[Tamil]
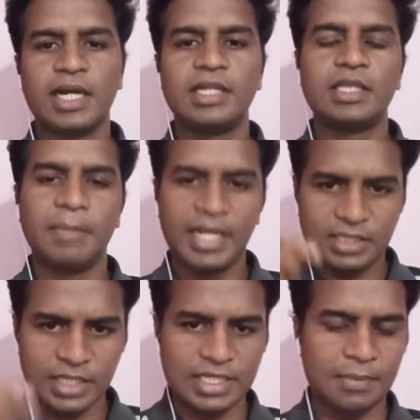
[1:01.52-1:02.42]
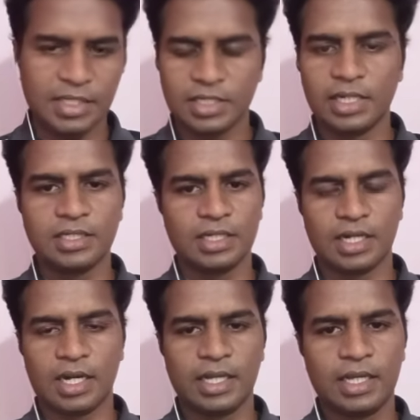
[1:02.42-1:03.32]
எடுத்து மெயின்ஸ் எக்ஸாமினேஷனில்
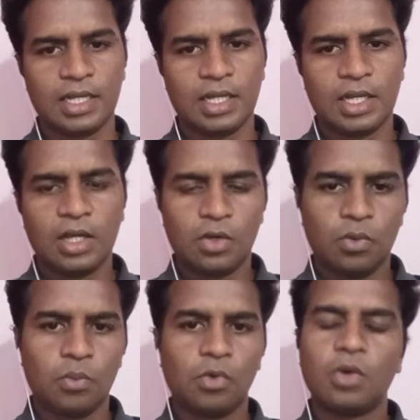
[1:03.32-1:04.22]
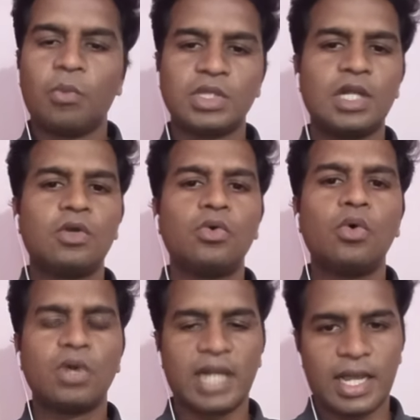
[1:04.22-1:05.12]
எழுதிங்கனாலே உங்களுக்கு முதல்
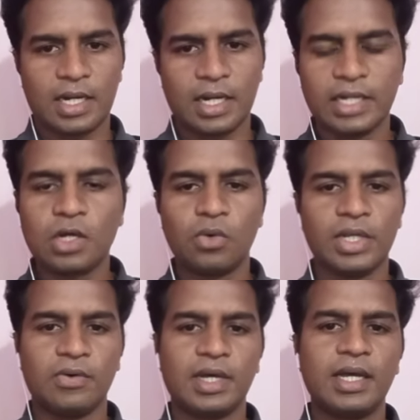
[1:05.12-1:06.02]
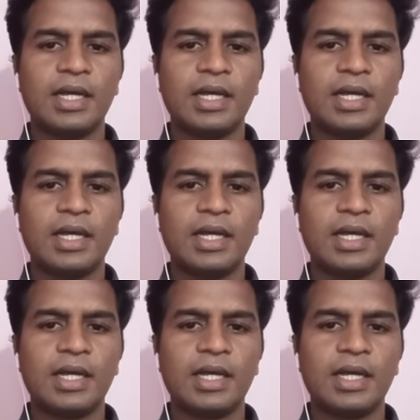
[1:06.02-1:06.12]
நூறு ரேங்க்கில் எடுக்கக்கூடியவங்க